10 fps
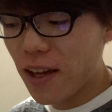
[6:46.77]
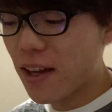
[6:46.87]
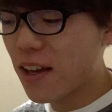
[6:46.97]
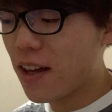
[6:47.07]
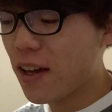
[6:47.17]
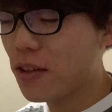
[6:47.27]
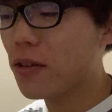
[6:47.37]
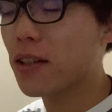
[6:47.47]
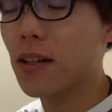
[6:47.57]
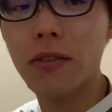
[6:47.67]
えー、そ
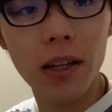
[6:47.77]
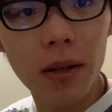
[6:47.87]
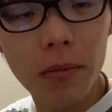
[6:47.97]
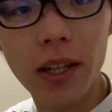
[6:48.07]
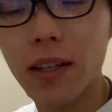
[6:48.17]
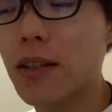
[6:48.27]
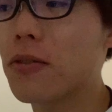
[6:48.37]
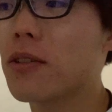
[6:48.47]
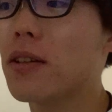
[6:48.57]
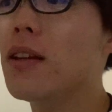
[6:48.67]
の方サウナまだやった
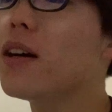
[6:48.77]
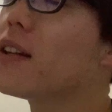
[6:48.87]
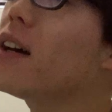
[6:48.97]
こと、なんか、